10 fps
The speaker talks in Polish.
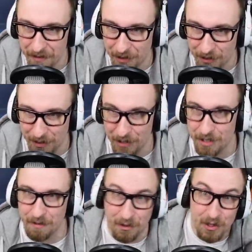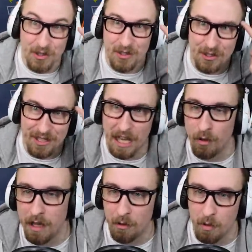do drugiej osoby Gość się
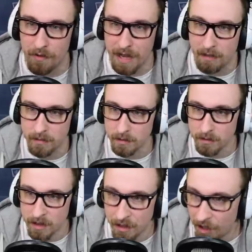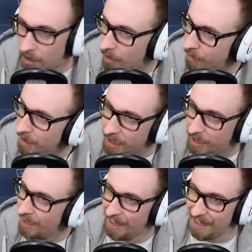stanął na głowie Oh my
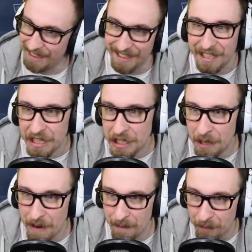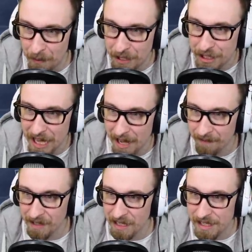god Dobra, publiczna
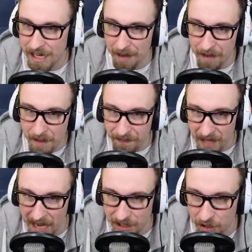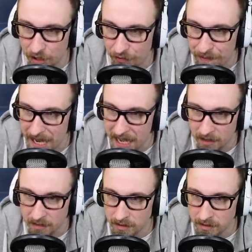Czekamy, aż ktoś wbije.